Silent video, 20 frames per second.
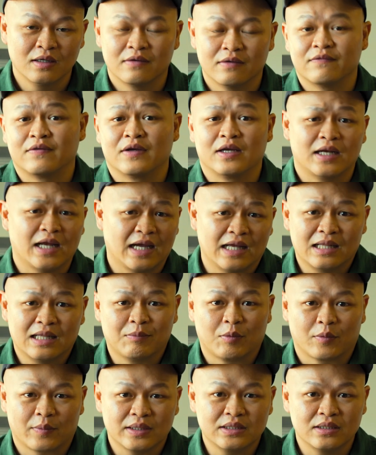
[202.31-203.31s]
Vì đây là
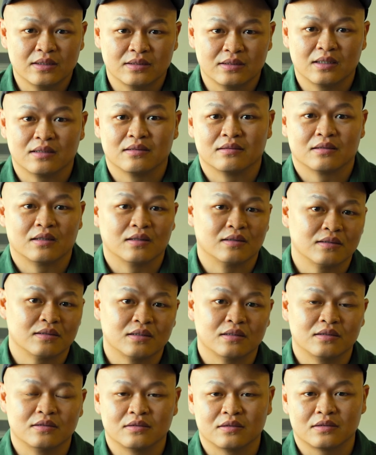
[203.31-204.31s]
một cái chương trình định
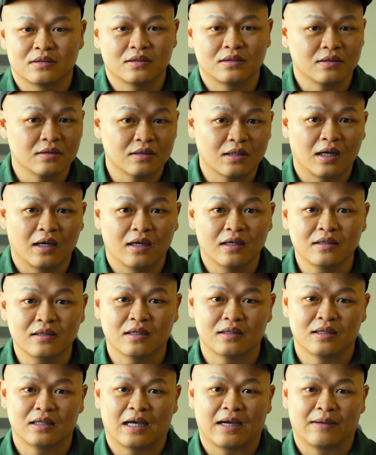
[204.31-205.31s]
cư kinh tế
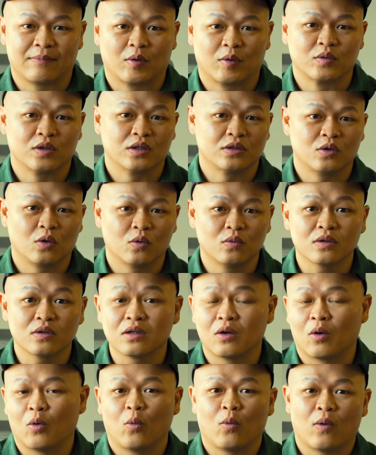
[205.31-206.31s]
nên là Bộ Di trú rất
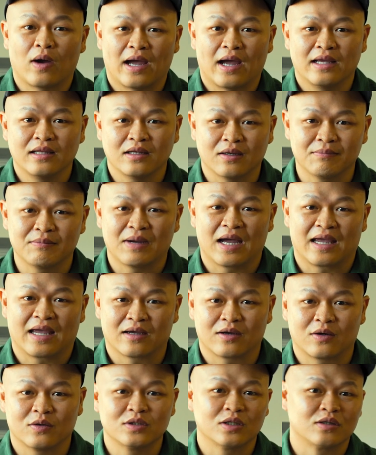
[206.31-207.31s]
là ưu ái những
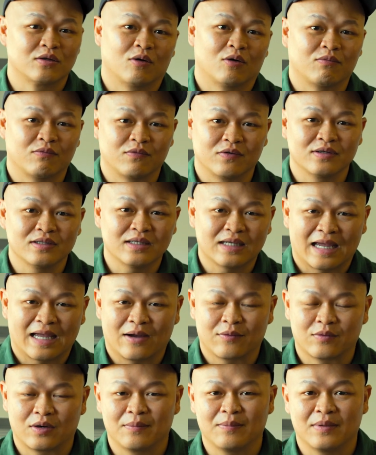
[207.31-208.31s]
bạn có trình độ học vấn
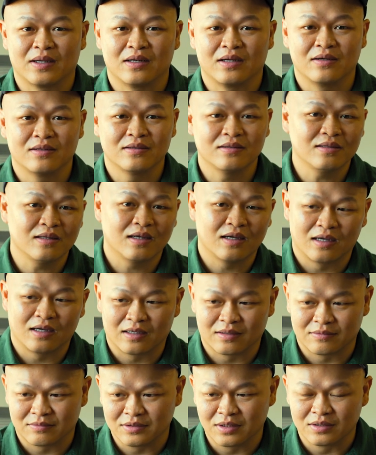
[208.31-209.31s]
cao để mà đến
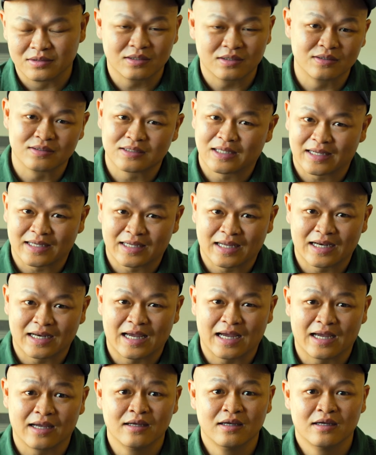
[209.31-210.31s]
à, định cư tại
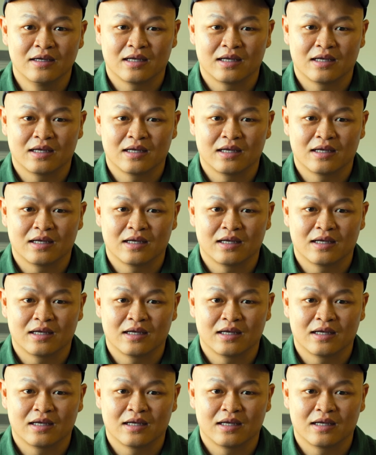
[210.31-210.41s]
Canada.